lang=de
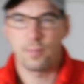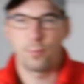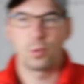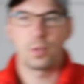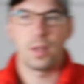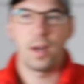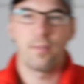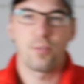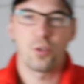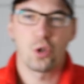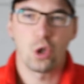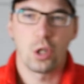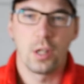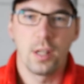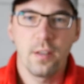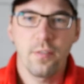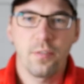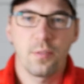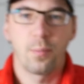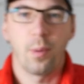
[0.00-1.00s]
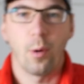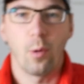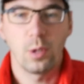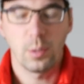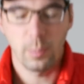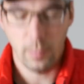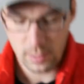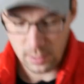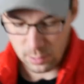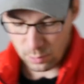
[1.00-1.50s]
wo David schläft, baue
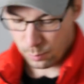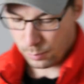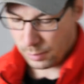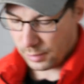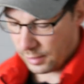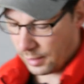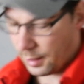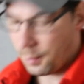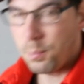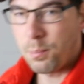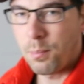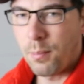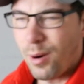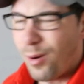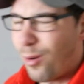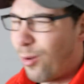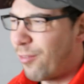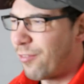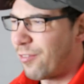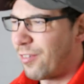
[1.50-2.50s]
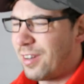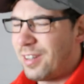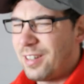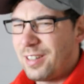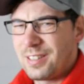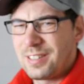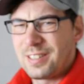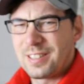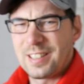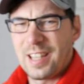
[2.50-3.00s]
ich mir hier so ein paar Lampen auf, weil
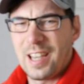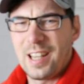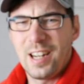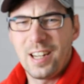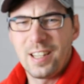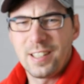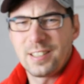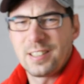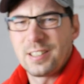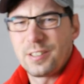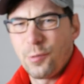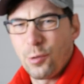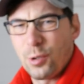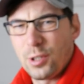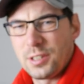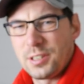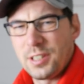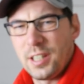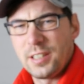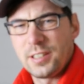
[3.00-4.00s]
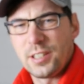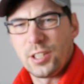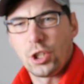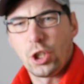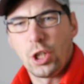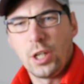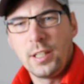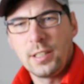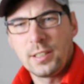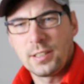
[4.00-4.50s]
das Kellerlicht ist wirklich sehr, sehr
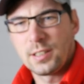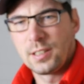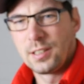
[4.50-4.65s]
schlecht.